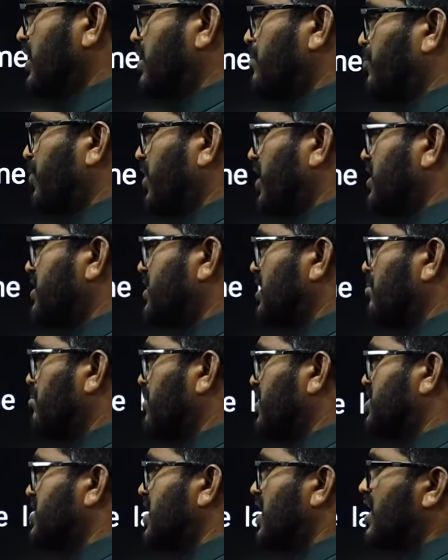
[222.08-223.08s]
ఎప్పుడైతే
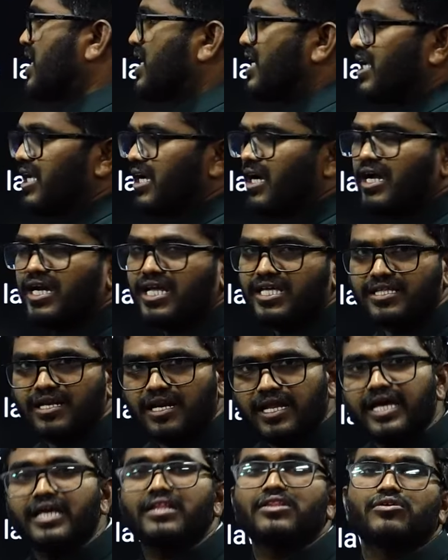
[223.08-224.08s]
మెజారిటీ అనేది
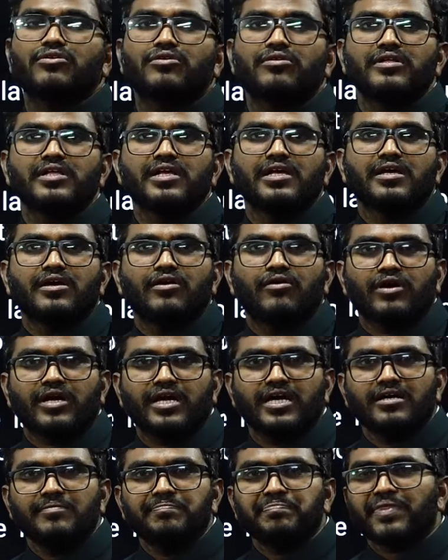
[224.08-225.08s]
లేదో
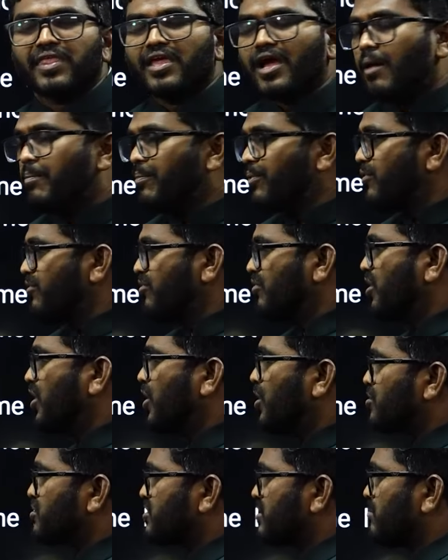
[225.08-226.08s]
ఓకే అప్పుడు
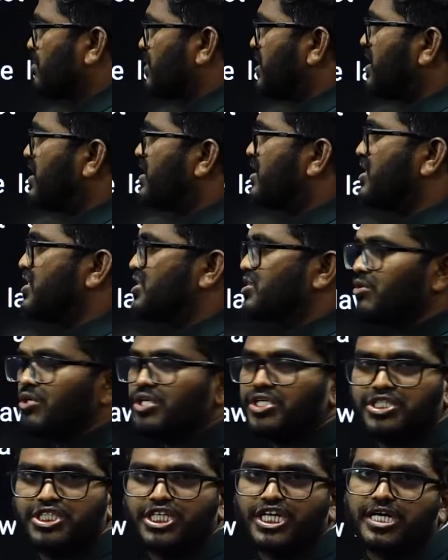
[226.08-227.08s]
లోక్సభని
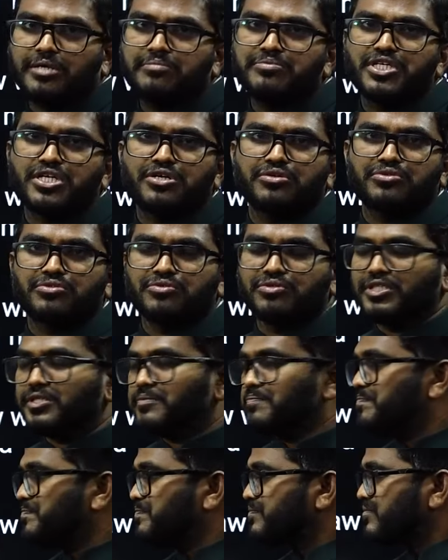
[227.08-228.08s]
డిస్సొల్యూట్ చేయడం జరుగుతుంది
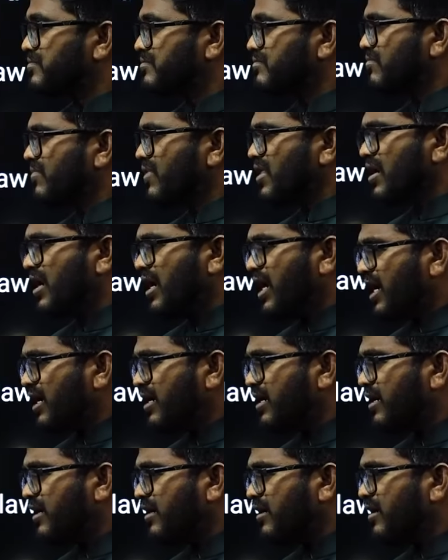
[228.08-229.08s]

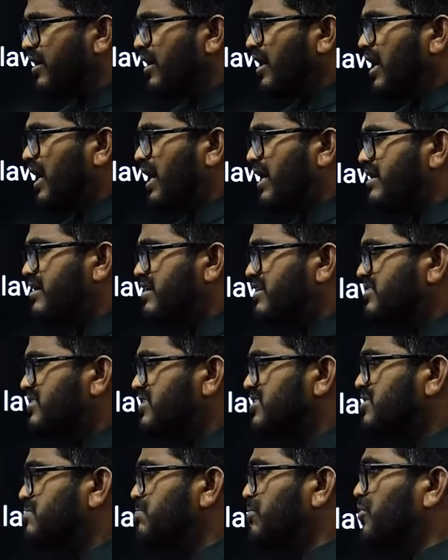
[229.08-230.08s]
అలాగే
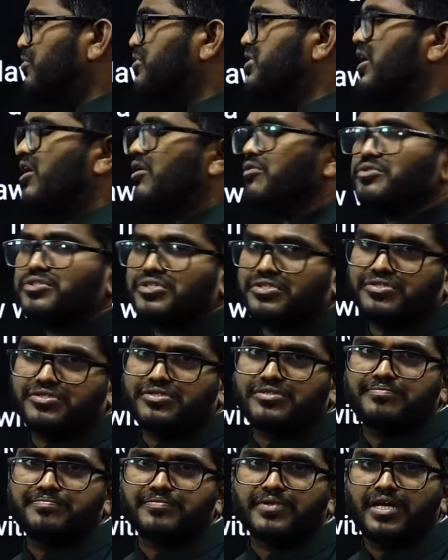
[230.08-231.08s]
అడ్రస్సెస్ బోధ హౌసెస్
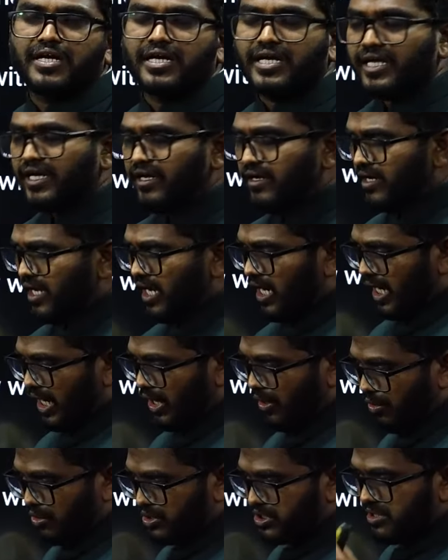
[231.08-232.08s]
అంటే
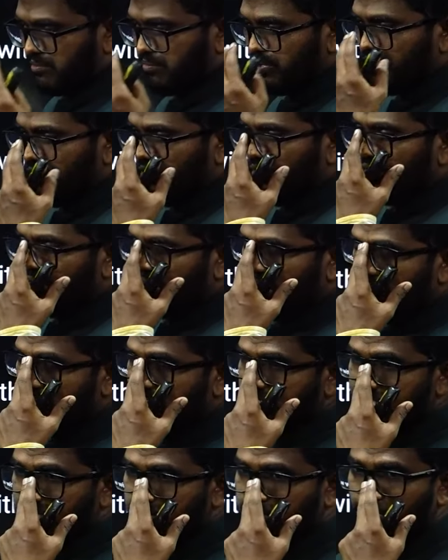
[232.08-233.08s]
లోక్సభలో
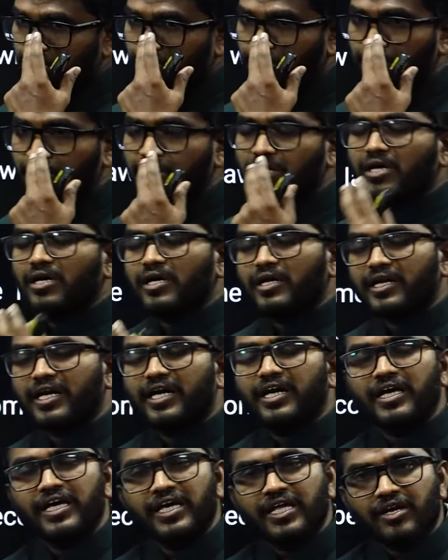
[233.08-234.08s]
రాజ్యసభలో రే
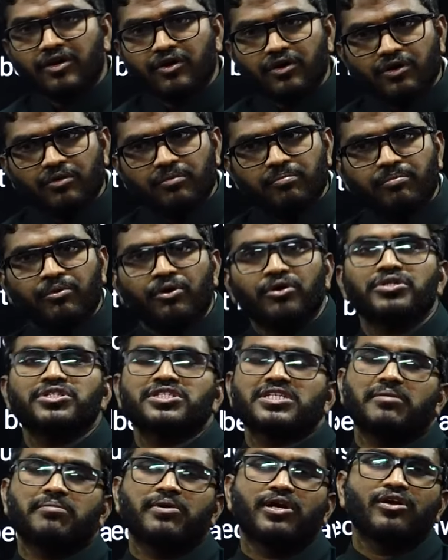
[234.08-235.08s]
ఈ బోత్
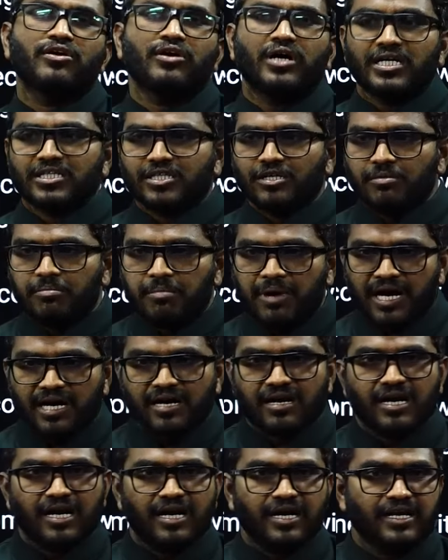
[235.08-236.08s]
సభల్లో అతను
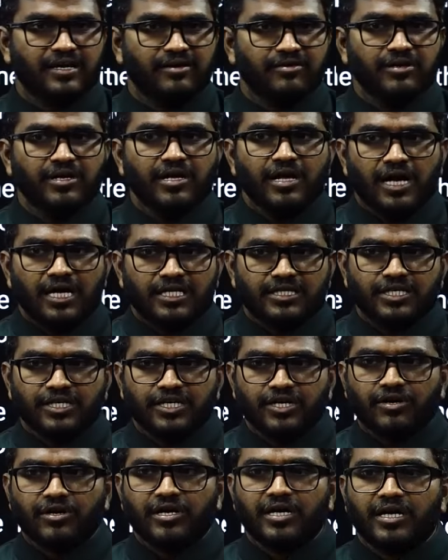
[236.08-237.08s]
మాట్లాడే అతని
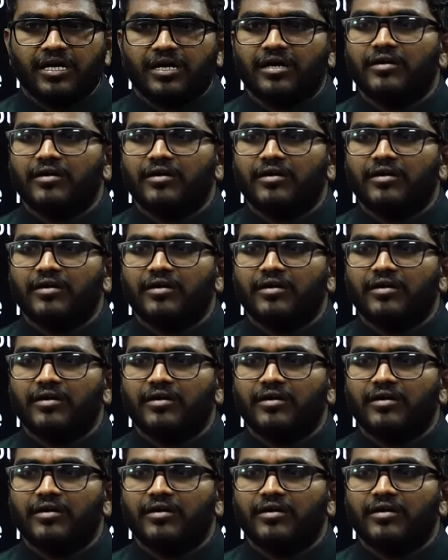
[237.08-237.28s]
యొక్క